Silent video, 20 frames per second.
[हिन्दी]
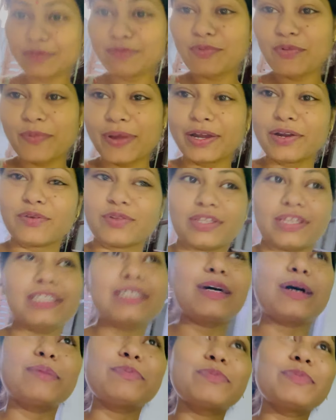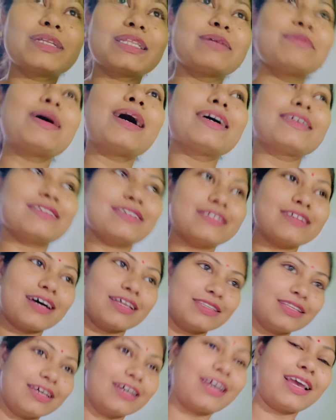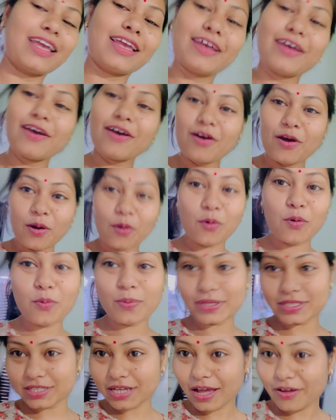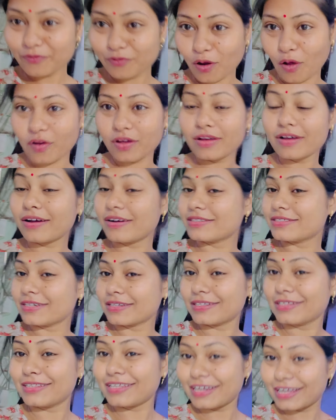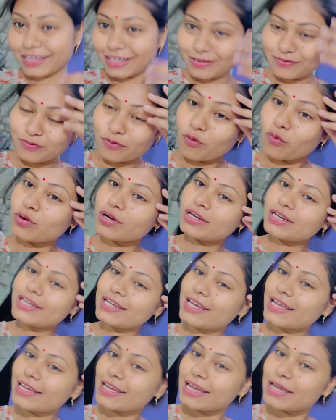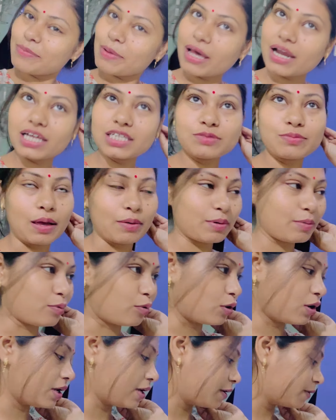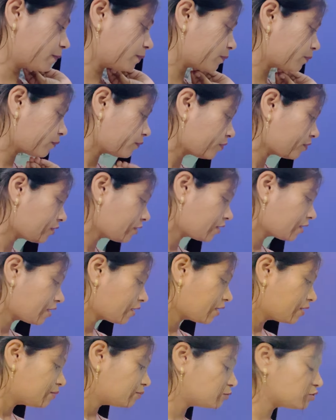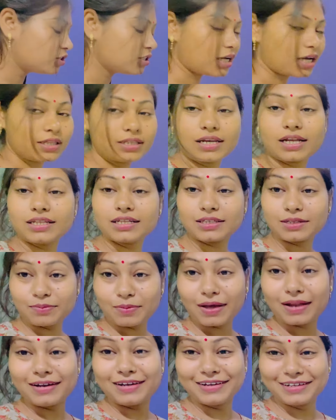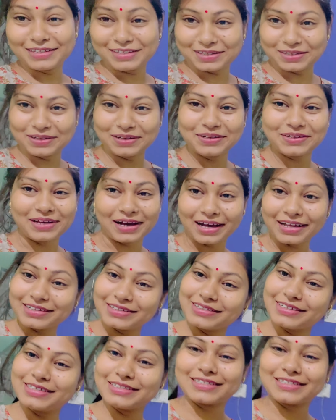मूवमेंट होते हैं ना हम मतलब ऐसे जाते हैं कहीं खूब अच्छा हम व्लॉगिंग कर सकते थे लेकिन फ़ोन ही नहीं लेके गए महाराज मैं भी भूल गई मुझे याद दिलाते तो मैंने उसे याद की